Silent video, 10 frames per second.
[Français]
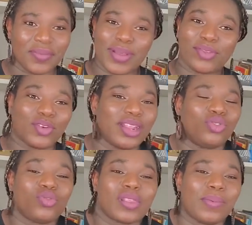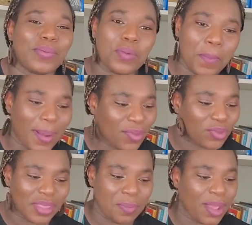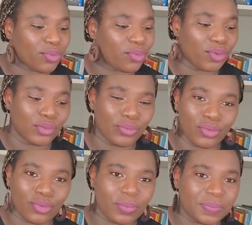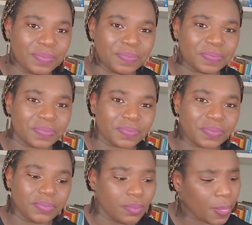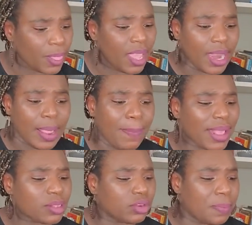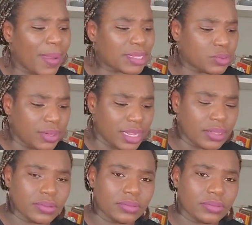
parce qu'on est tout simplement passionné par ce que nous faisons. Les personnes passionnées